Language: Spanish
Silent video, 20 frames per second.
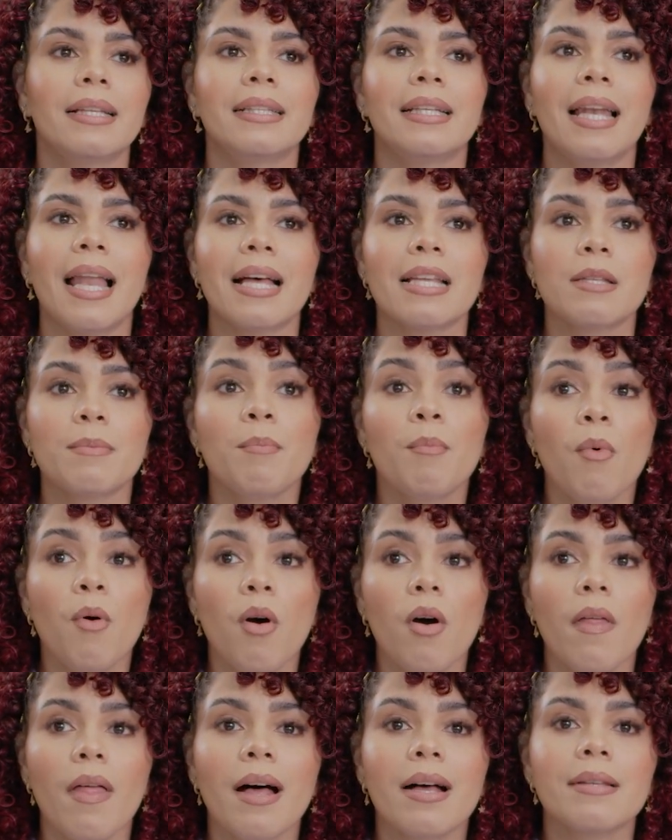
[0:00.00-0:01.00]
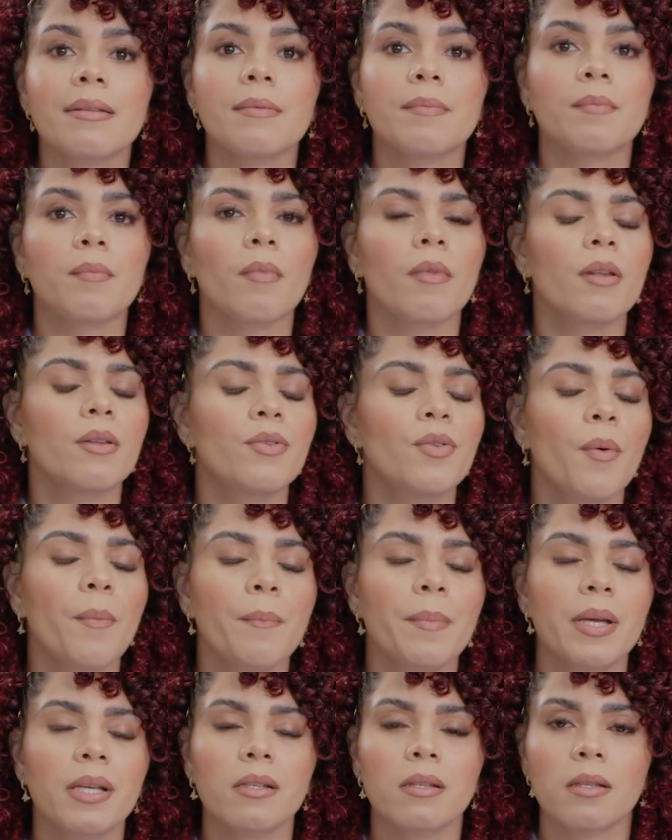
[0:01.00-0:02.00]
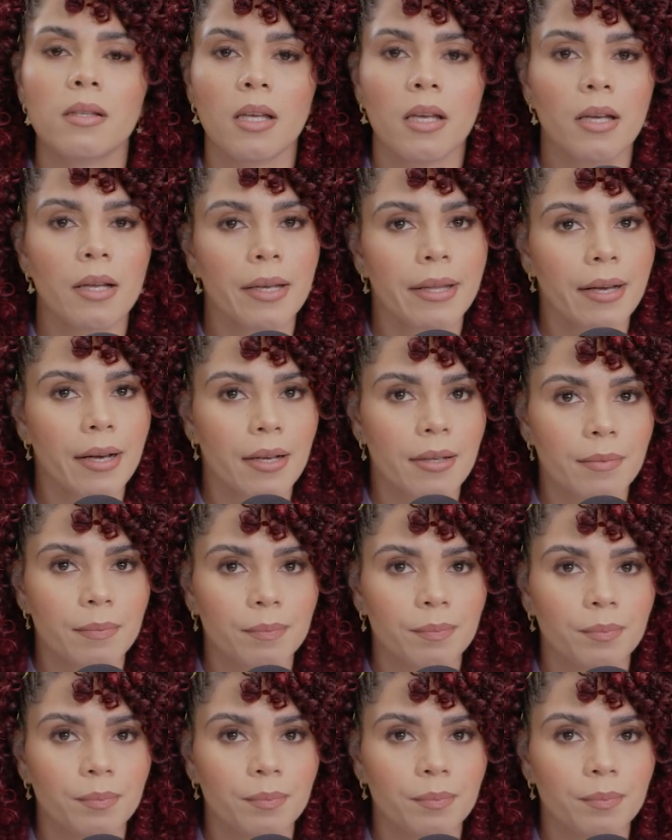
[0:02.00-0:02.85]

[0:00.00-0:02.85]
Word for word: Las modas son bien cíclicas.